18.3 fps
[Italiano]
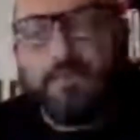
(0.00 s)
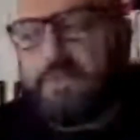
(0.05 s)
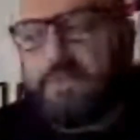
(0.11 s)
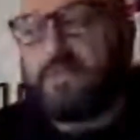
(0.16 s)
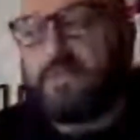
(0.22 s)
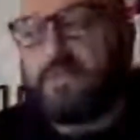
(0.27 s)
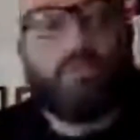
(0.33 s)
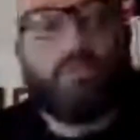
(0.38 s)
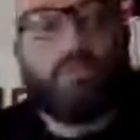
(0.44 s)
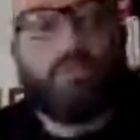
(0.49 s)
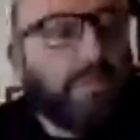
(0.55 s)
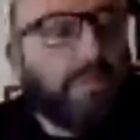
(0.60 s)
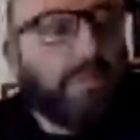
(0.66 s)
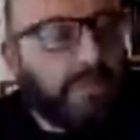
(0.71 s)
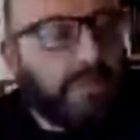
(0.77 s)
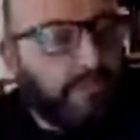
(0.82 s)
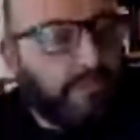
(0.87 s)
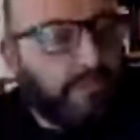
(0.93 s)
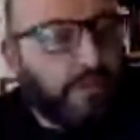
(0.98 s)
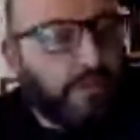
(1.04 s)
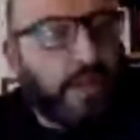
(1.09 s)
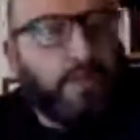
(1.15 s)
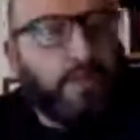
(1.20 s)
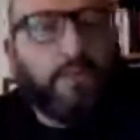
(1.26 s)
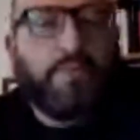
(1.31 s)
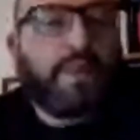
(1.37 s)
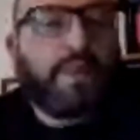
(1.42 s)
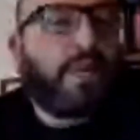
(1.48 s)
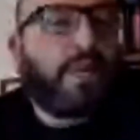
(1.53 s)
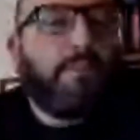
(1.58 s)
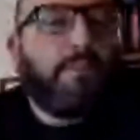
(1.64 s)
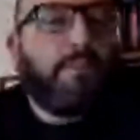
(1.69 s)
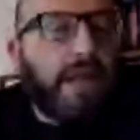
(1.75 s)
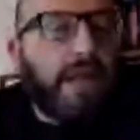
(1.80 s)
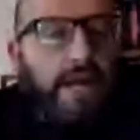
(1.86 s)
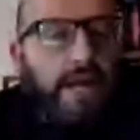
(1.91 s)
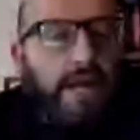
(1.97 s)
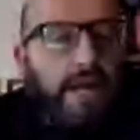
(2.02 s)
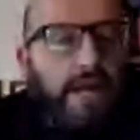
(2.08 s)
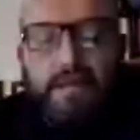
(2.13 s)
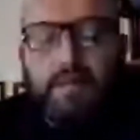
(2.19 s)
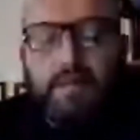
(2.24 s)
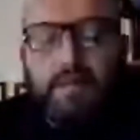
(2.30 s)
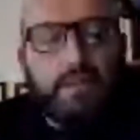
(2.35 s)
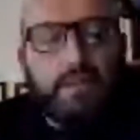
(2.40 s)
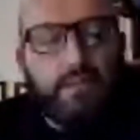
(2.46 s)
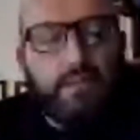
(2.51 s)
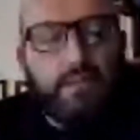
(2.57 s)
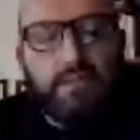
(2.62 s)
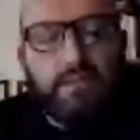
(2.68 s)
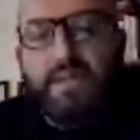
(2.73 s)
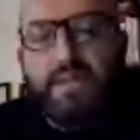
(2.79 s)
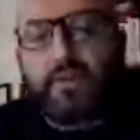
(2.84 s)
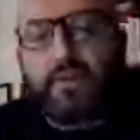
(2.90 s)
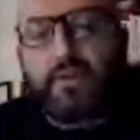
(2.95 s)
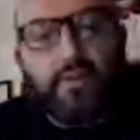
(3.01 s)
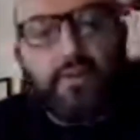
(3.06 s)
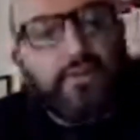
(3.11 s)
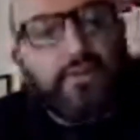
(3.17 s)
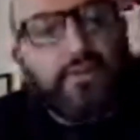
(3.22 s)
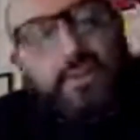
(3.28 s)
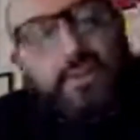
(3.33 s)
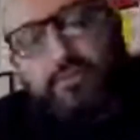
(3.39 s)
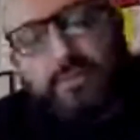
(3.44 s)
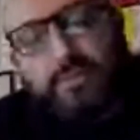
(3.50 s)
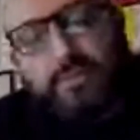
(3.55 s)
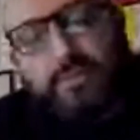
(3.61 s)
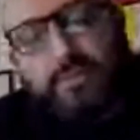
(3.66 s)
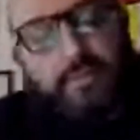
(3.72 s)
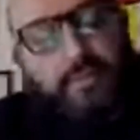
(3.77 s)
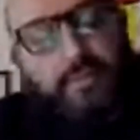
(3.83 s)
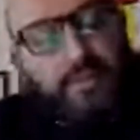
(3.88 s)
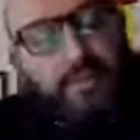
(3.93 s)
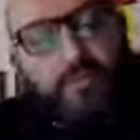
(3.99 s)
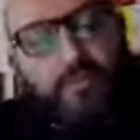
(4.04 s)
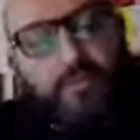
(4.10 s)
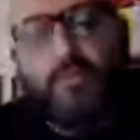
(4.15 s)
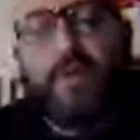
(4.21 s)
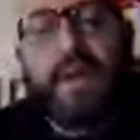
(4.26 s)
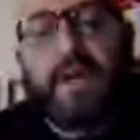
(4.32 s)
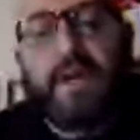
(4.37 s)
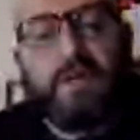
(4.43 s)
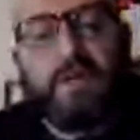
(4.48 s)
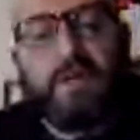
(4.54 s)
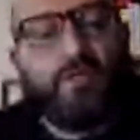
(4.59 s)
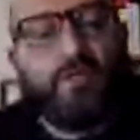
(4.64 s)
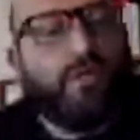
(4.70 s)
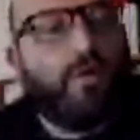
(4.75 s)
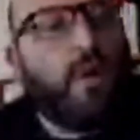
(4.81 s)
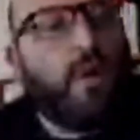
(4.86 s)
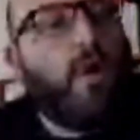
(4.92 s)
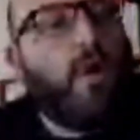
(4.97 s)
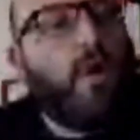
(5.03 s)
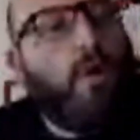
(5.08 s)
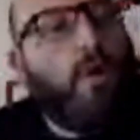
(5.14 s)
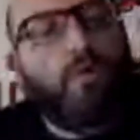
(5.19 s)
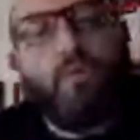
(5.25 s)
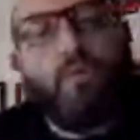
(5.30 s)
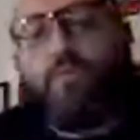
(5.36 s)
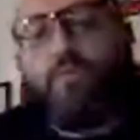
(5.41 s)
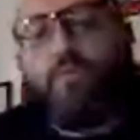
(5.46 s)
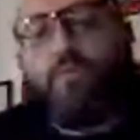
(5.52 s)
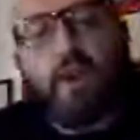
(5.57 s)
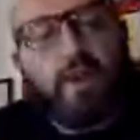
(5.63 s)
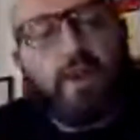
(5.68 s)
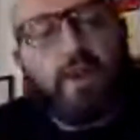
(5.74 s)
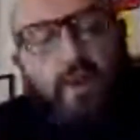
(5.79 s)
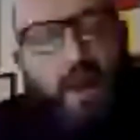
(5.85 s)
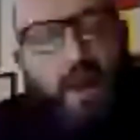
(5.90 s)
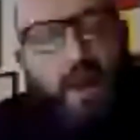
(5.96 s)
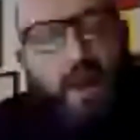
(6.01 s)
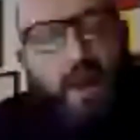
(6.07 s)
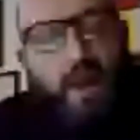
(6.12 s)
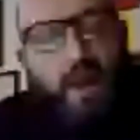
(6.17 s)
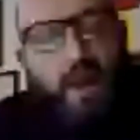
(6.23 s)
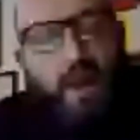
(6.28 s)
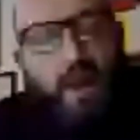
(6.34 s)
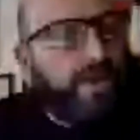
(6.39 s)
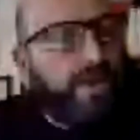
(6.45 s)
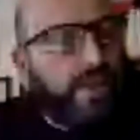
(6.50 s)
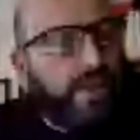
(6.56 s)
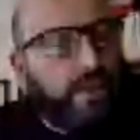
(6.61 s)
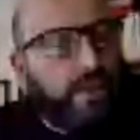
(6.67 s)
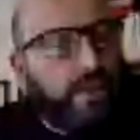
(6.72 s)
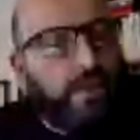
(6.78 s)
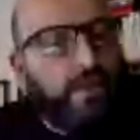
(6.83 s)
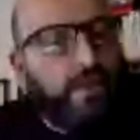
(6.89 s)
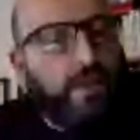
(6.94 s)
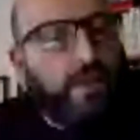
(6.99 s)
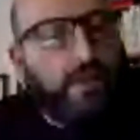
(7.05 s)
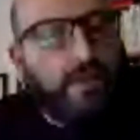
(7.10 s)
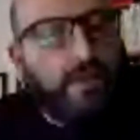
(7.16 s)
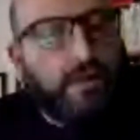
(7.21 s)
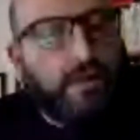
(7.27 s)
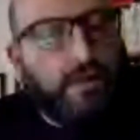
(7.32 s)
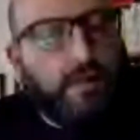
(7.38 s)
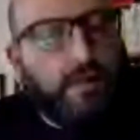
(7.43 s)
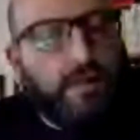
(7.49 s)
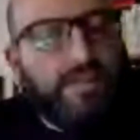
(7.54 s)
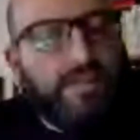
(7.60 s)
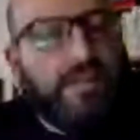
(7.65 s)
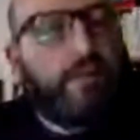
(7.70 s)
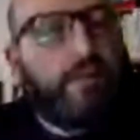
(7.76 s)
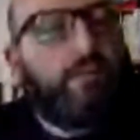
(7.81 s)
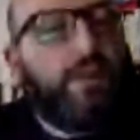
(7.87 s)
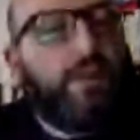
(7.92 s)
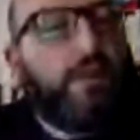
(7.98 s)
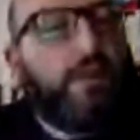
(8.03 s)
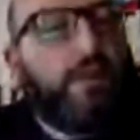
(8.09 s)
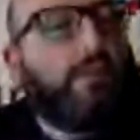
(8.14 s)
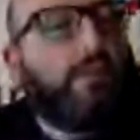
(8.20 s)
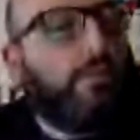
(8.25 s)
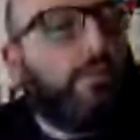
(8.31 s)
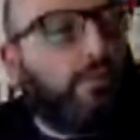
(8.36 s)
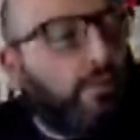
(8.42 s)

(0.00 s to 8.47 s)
discutibili se vogliamo, perché magari interrotti in un determinato momento o comunque che non hanno poi eh, seguito